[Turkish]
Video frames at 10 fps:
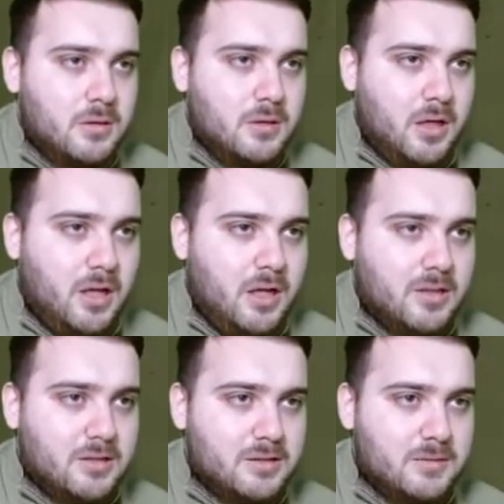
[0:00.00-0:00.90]

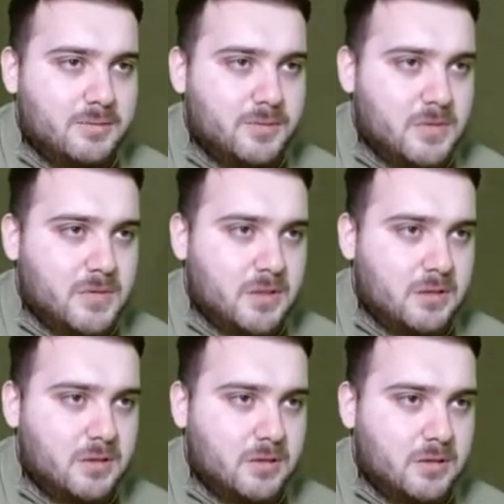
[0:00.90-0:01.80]
Haaland.
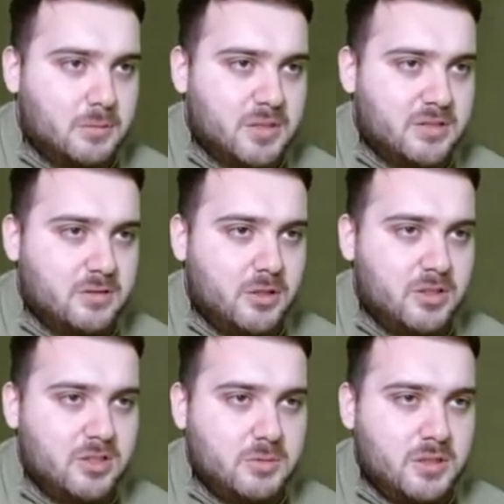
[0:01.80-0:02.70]
Pasını
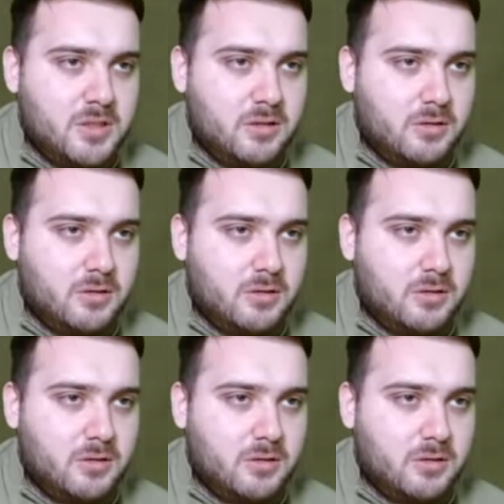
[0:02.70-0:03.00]
oyna şimdi.